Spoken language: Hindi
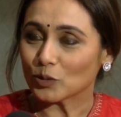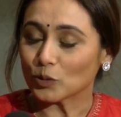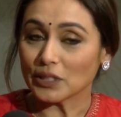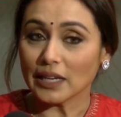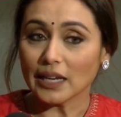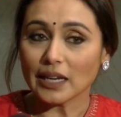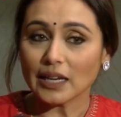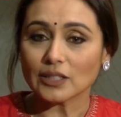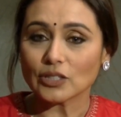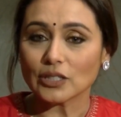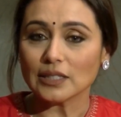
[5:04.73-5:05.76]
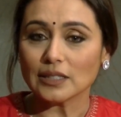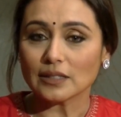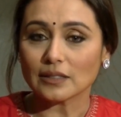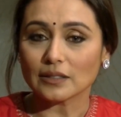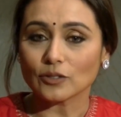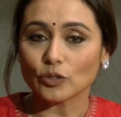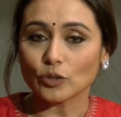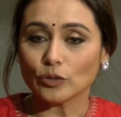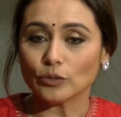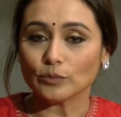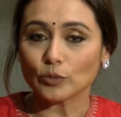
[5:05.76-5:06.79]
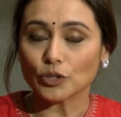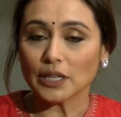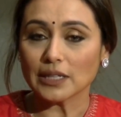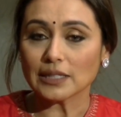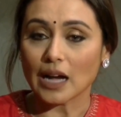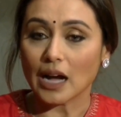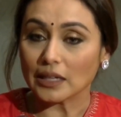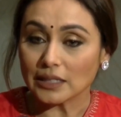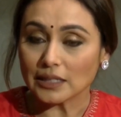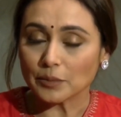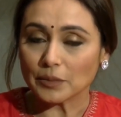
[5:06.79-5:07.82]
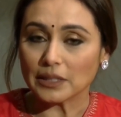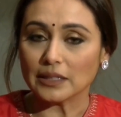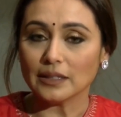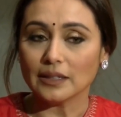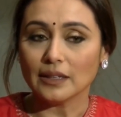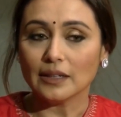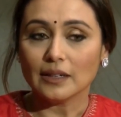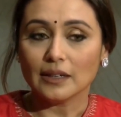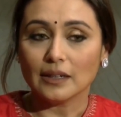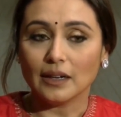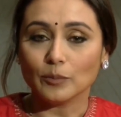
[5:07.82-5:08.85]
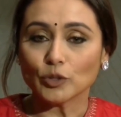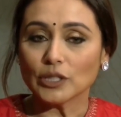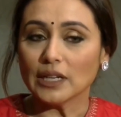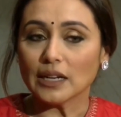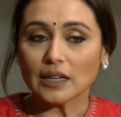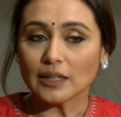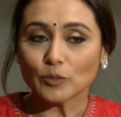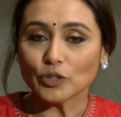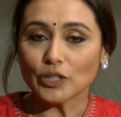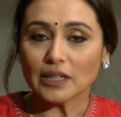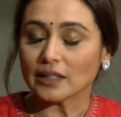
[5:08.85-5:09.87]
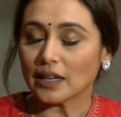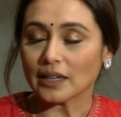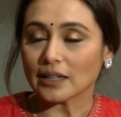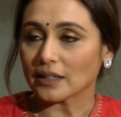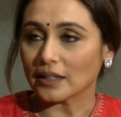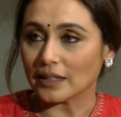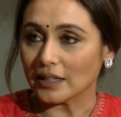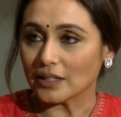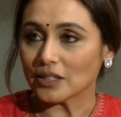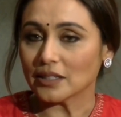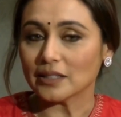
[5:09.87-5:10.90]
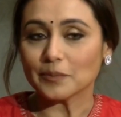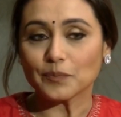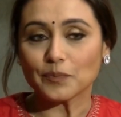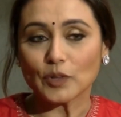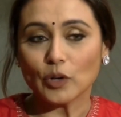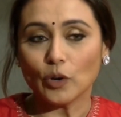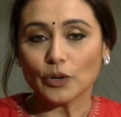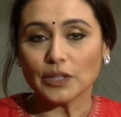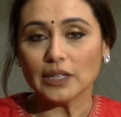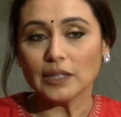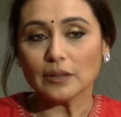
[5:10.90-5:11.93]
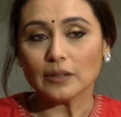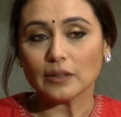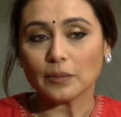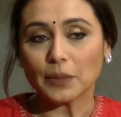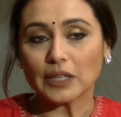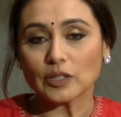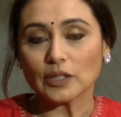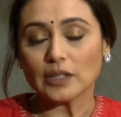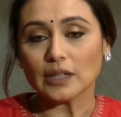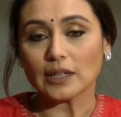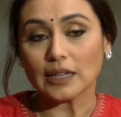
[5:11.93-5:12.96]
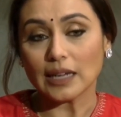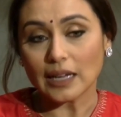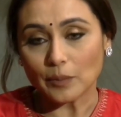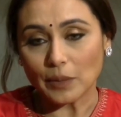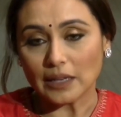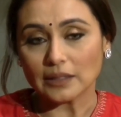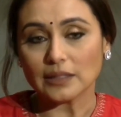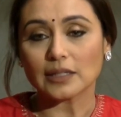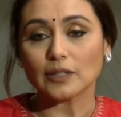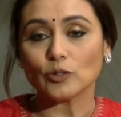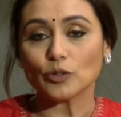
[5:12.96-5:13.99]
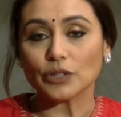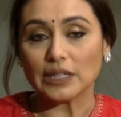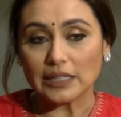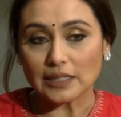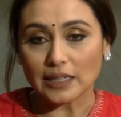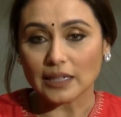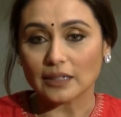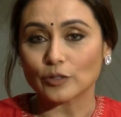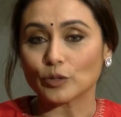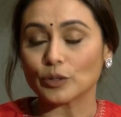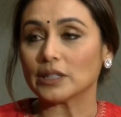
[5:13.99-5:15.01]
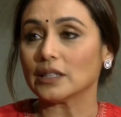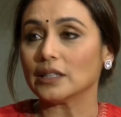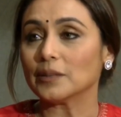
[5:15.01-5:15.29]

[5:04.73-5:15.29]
तो ये एक चीज़ जो मुझे इस कहानी से मिली अब मुझे लगा कि मुझे किरदार करना चाहिए और ये पिक्चर करने के बाद इसकी जो रिलीज़ लेकर जो इतनी